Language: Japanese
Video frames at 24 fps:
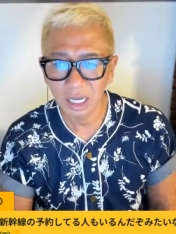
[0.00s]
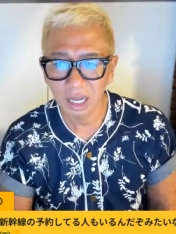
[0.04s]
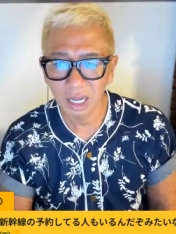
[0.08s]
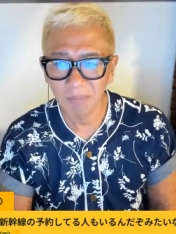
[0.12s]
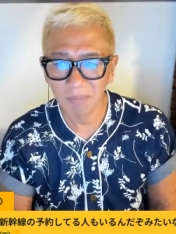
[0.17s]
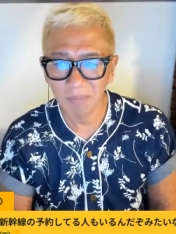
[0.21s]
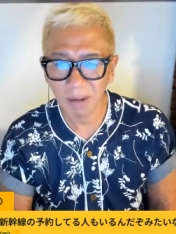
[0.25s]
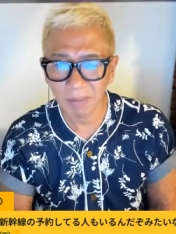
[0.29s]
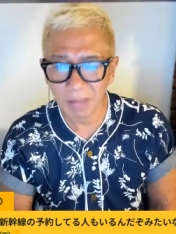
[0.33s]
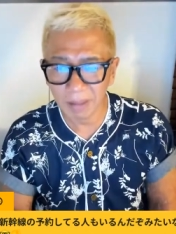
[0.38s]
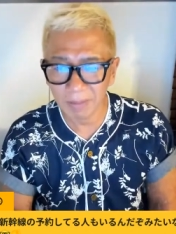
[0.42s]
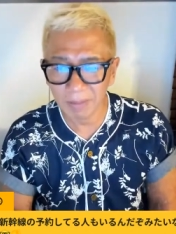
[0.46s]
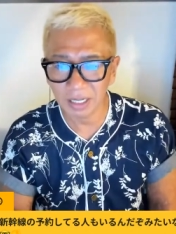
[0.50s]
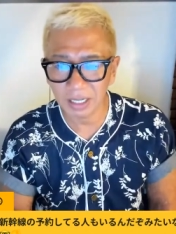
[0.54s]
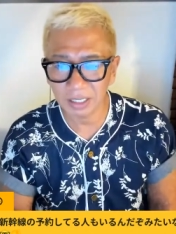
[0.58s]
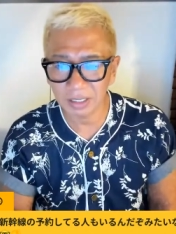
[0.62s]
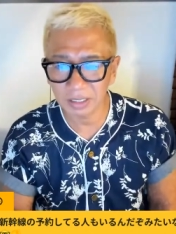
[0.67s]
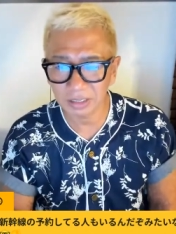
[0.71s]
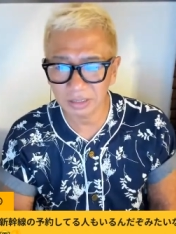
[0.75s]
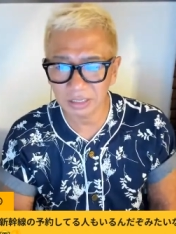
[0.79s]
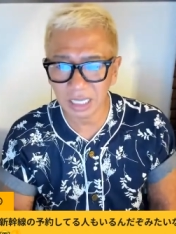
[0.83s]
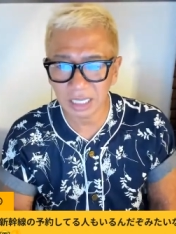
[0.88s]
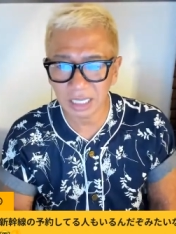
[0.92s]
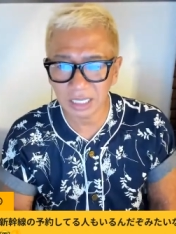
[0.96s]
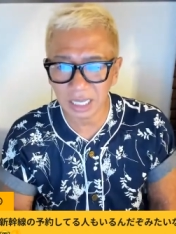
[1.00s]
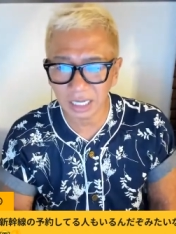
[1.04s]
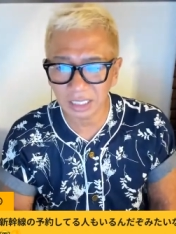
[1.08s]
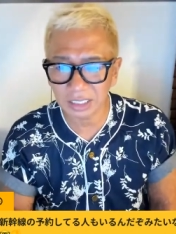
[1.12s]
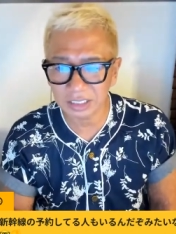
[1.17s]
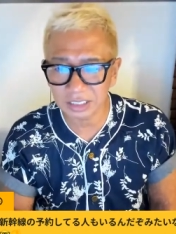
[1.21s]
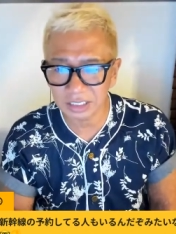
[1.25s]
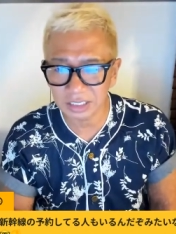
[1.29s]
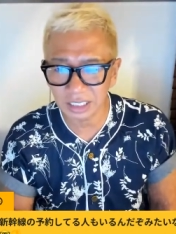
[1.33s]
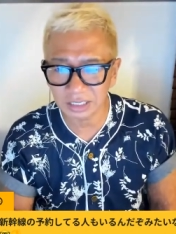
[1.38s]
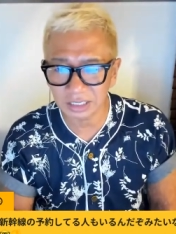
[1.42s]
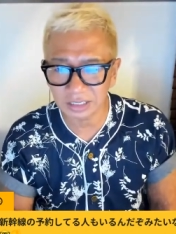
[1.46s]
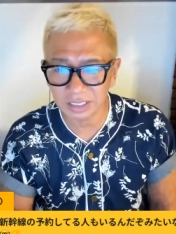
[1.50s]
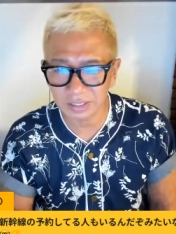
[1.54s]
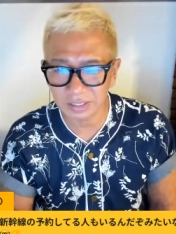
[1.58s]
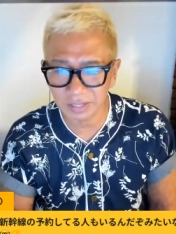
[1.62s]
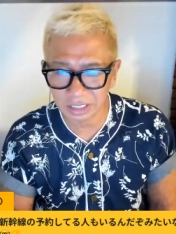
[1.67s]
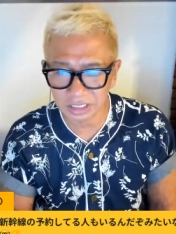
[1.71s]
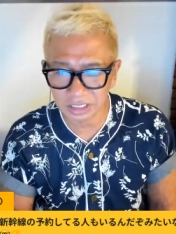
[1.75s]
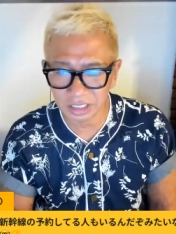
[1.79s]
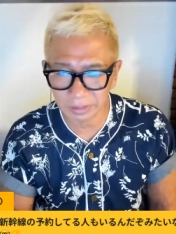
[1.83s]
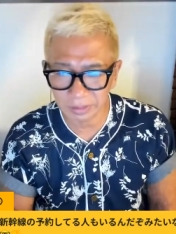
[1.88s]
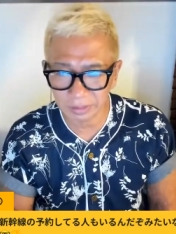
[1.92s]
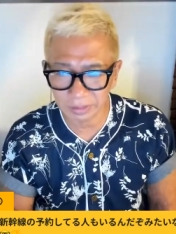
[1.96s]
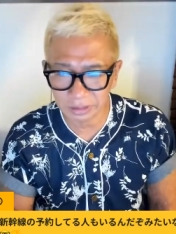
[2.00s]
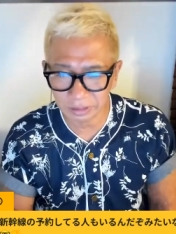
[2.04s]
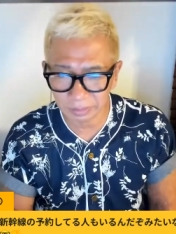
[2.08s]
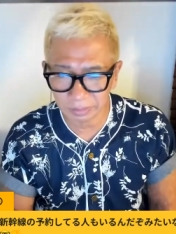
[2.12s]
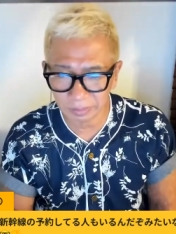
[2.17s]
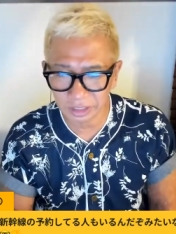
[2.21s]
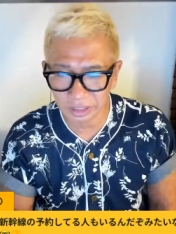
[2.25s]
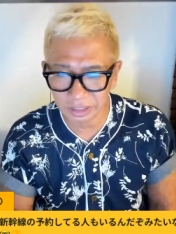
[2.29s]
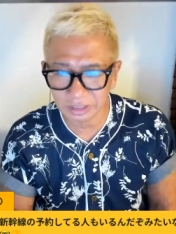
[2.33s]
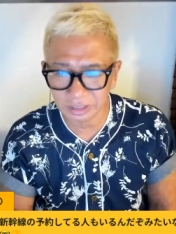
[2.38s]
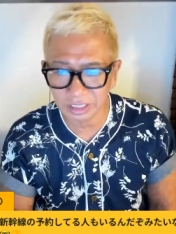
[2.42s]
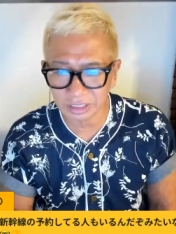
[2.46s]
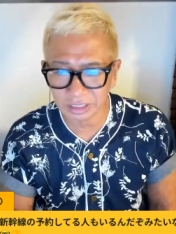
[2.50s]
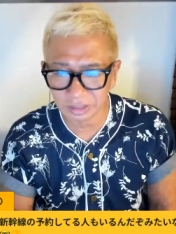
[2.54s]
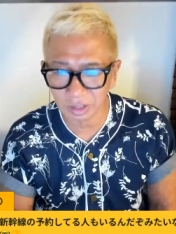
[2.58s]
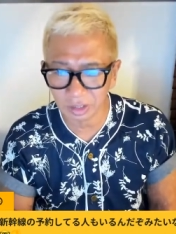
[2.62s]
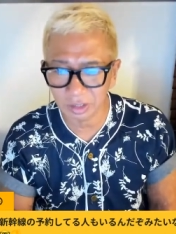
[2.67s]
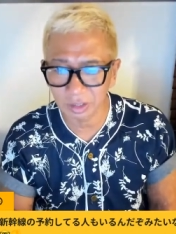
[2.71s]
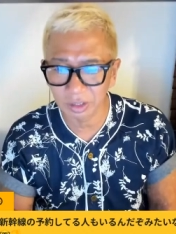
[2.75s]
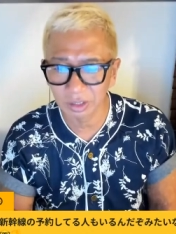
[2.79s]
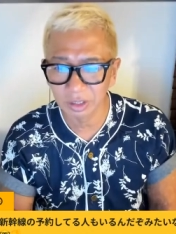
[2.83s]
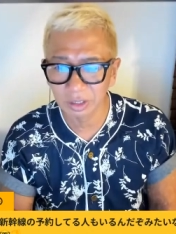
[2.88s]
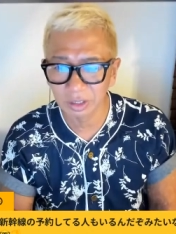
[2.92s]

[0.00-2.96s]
豆山、リスナーの中で新幹線予約してる人もいるんだぞ。